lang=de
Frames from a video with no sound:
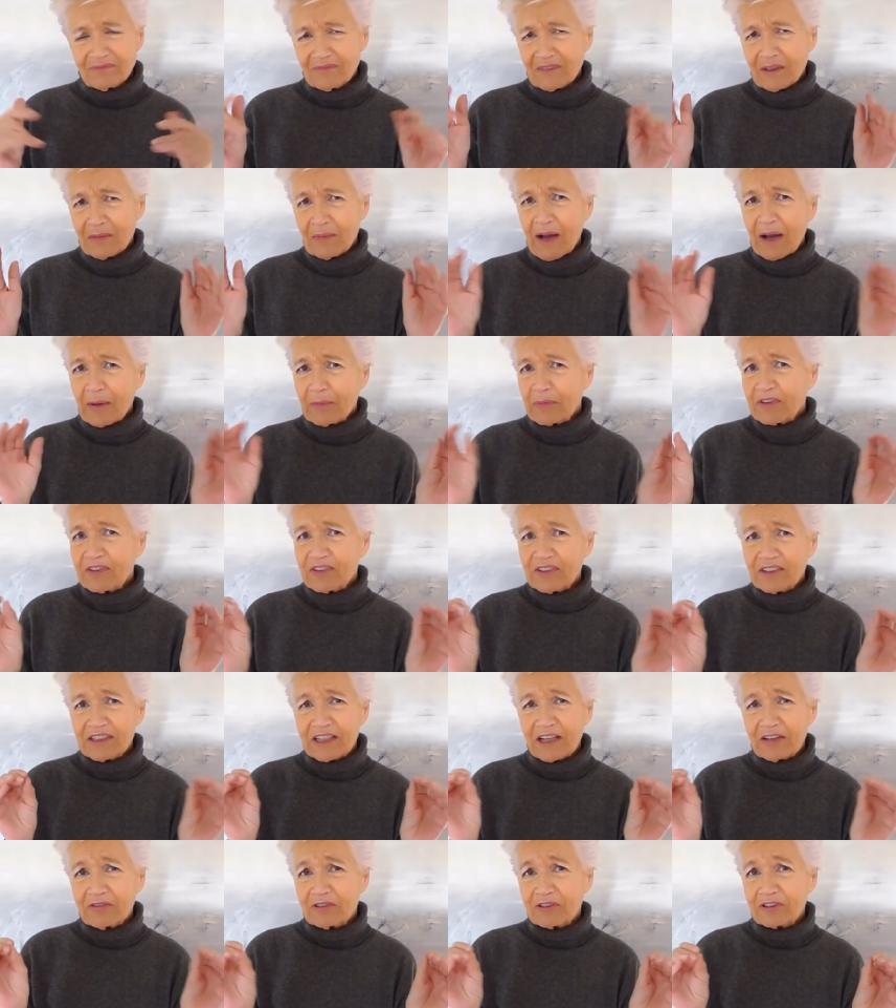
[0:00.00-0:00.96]
Mal abgesehen
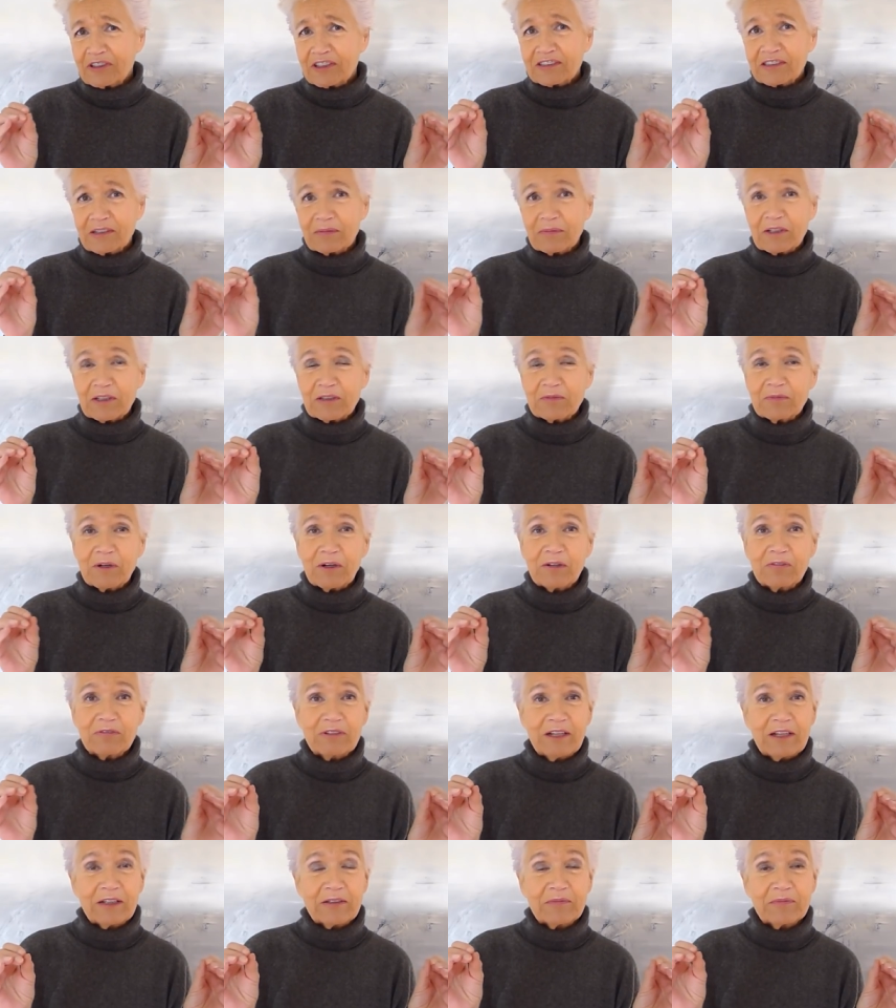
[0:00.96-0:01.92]
davon, dass da manchmal auch
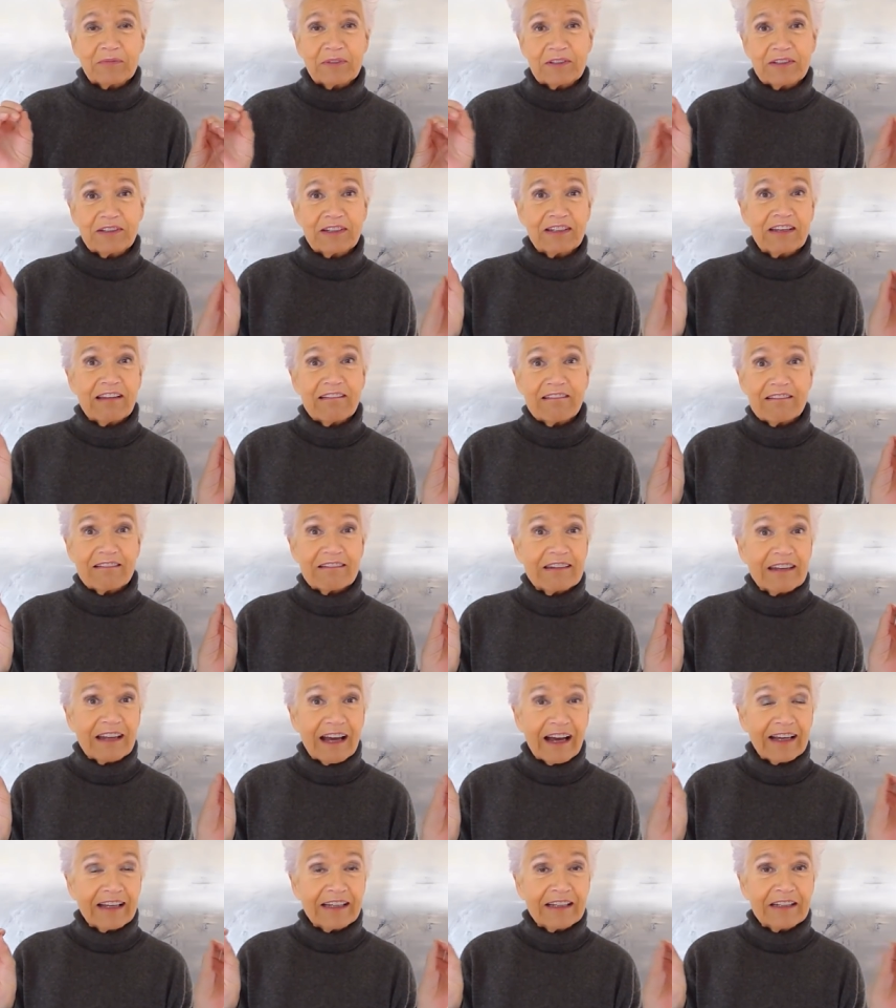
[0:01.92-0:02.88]
vielleicht ein bisschen
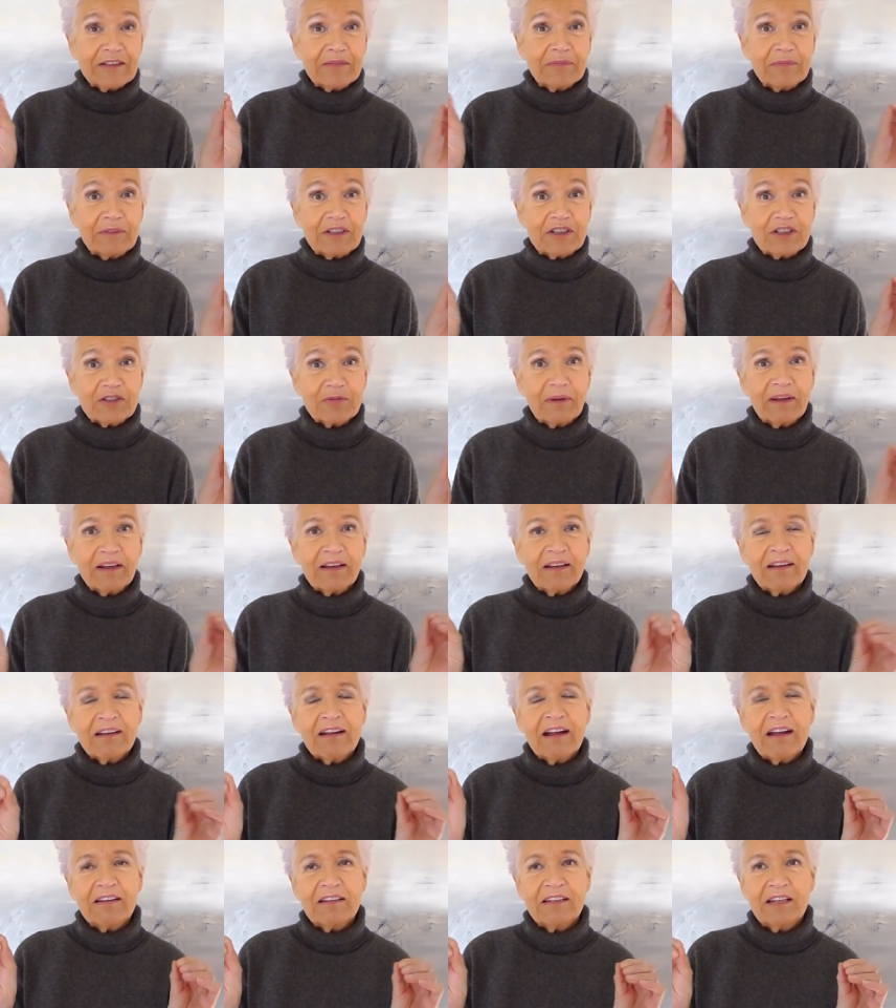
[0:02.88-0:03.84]
Neid mitschwingen
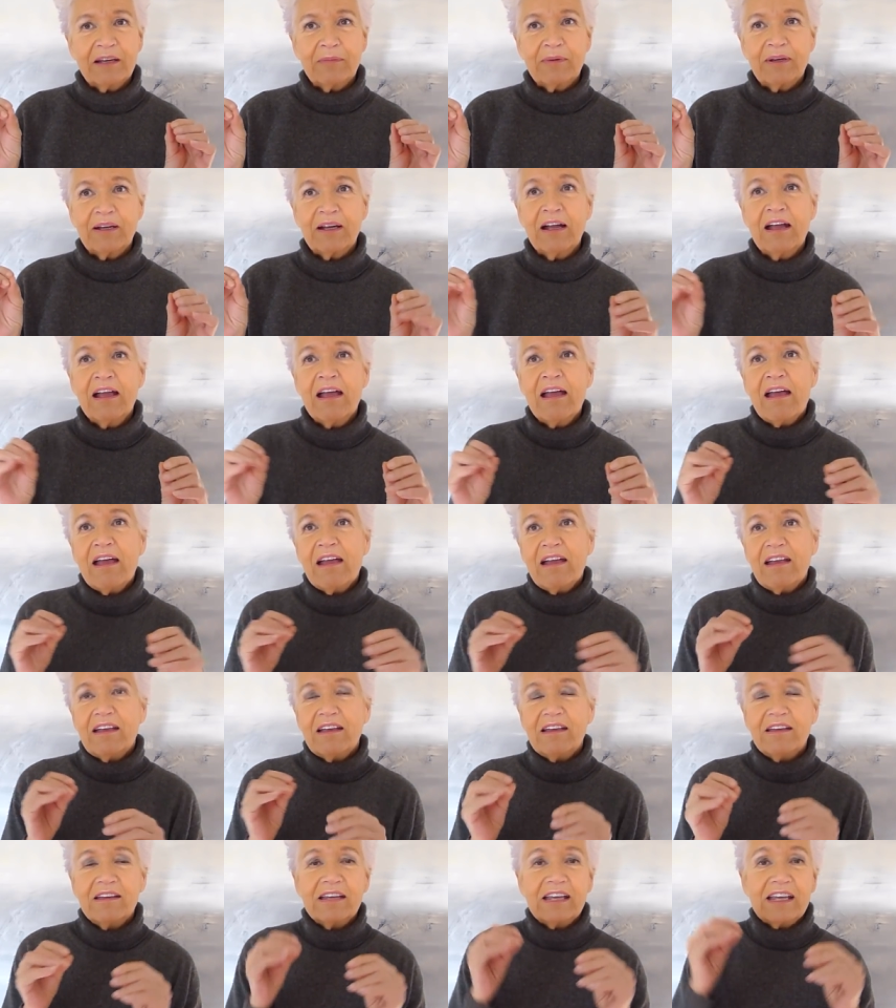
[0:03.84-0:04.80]
kann, aber
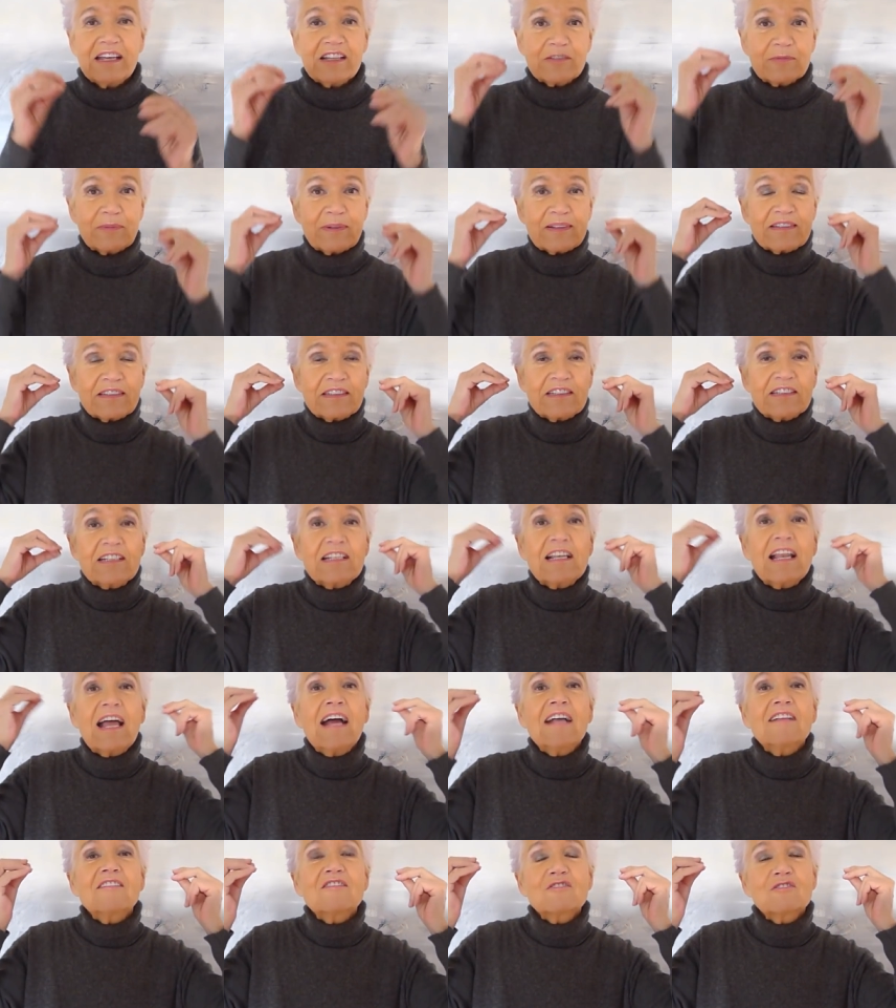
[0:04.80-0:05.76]
äh, erstmal sich
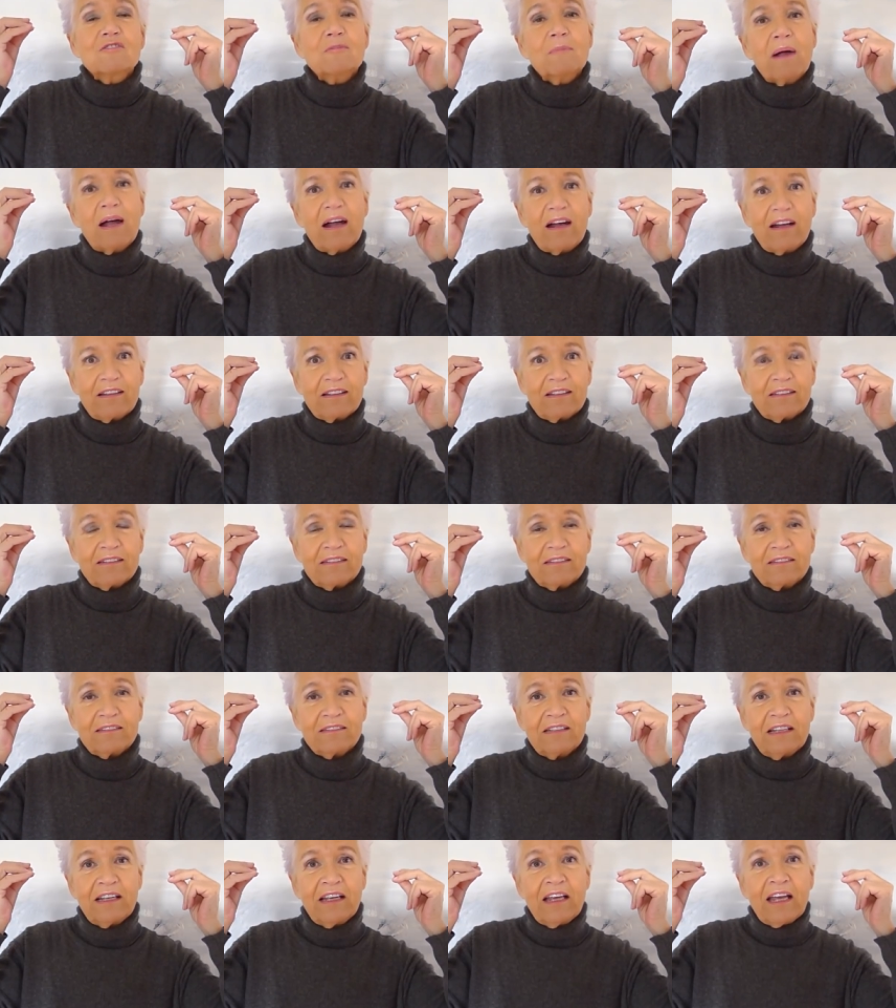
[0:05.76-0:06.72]
klar zu
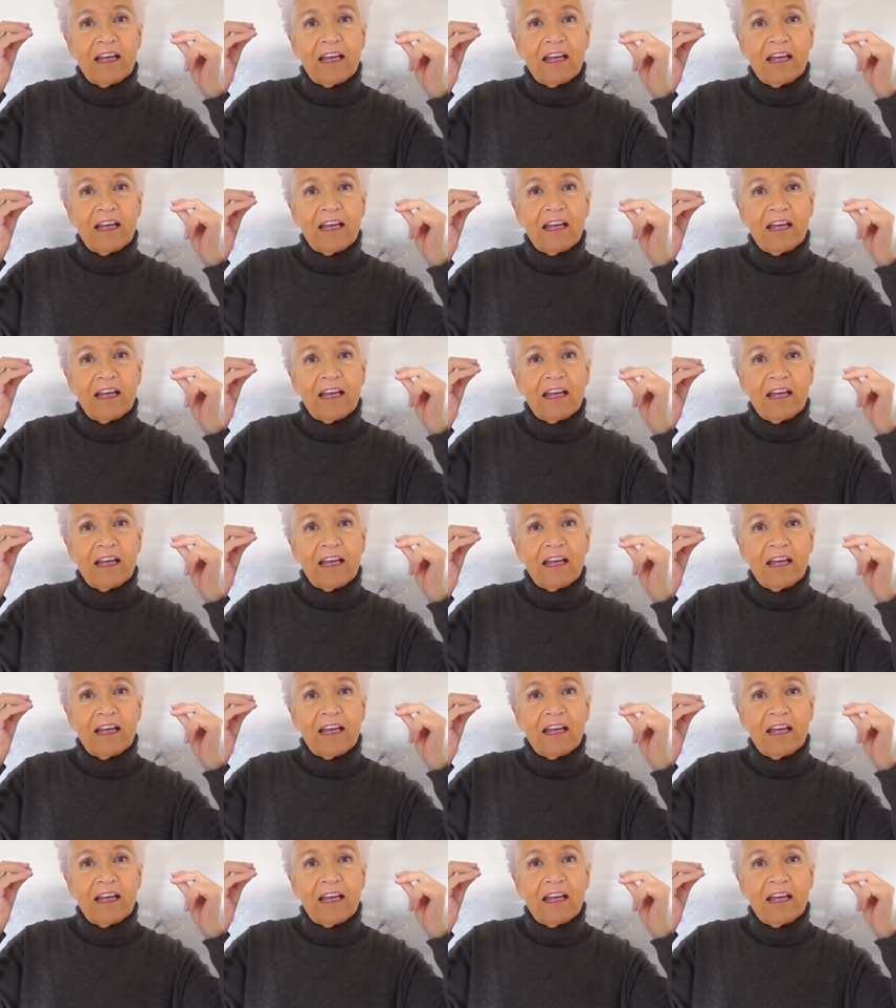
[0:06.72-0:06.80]
machen,